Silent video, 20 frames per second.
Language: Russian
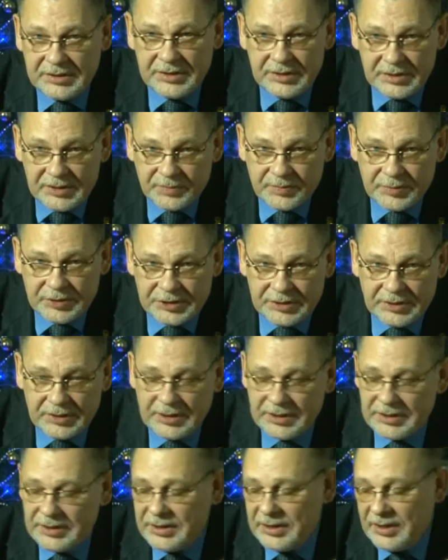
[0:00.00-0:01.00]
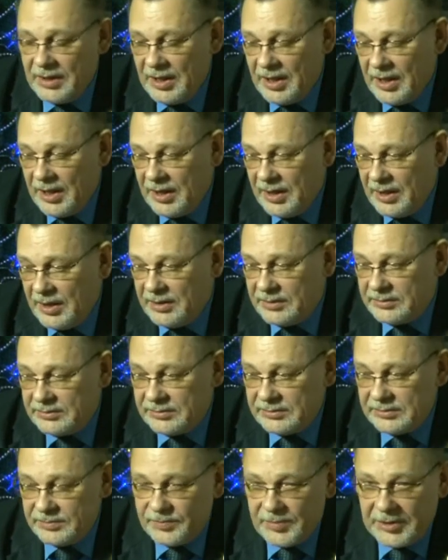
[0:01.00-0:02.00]
и их пожелания,
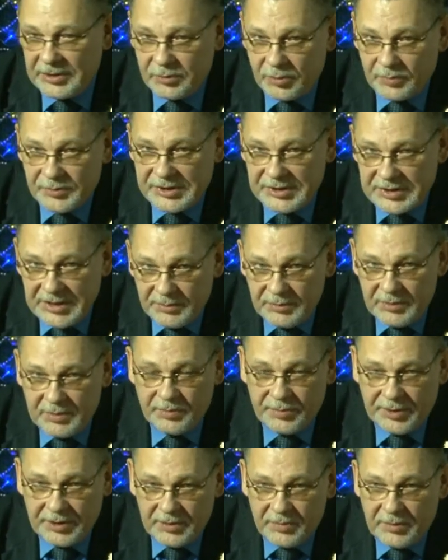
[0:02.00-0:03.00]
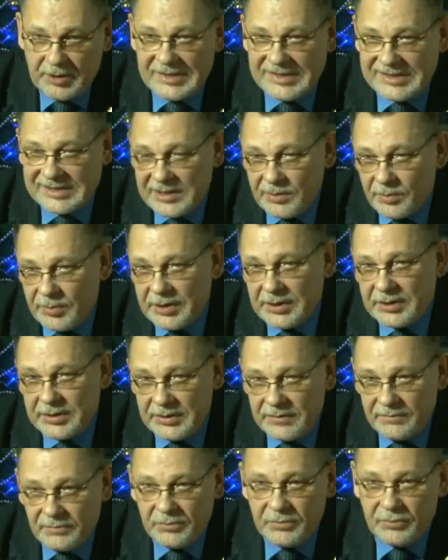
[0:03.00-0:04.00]
потом сами принимали самое
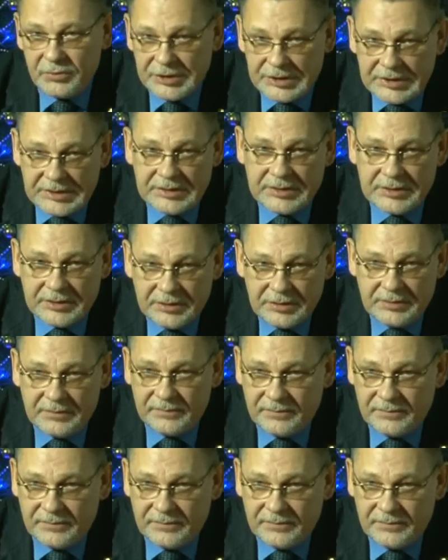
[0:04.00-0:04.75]
активное участие